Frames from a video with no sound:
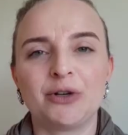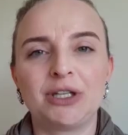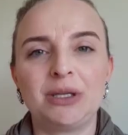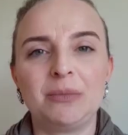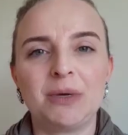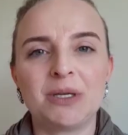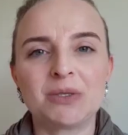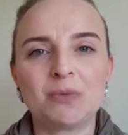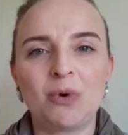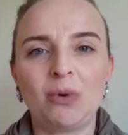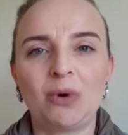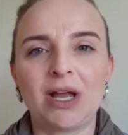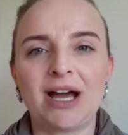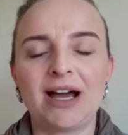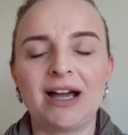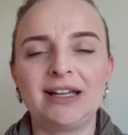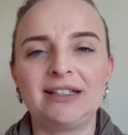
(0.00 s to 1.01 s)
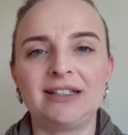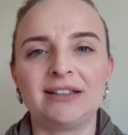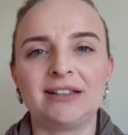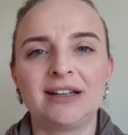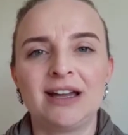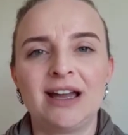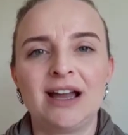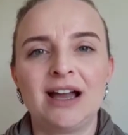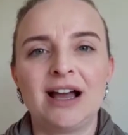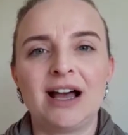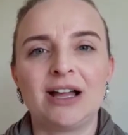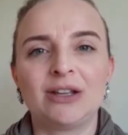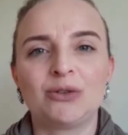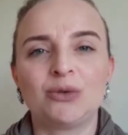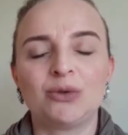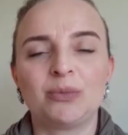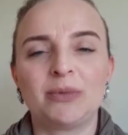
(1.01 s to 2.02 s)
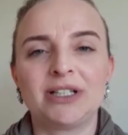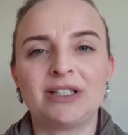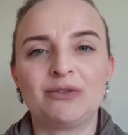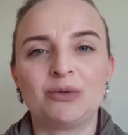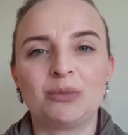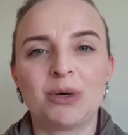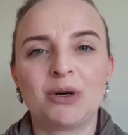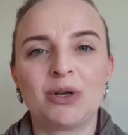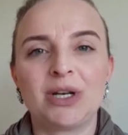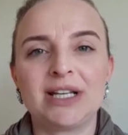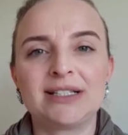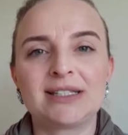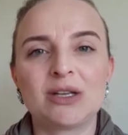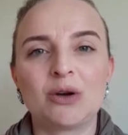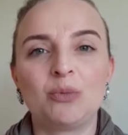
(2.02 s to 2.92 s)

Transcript: que mesmo online a turma teve uma conexão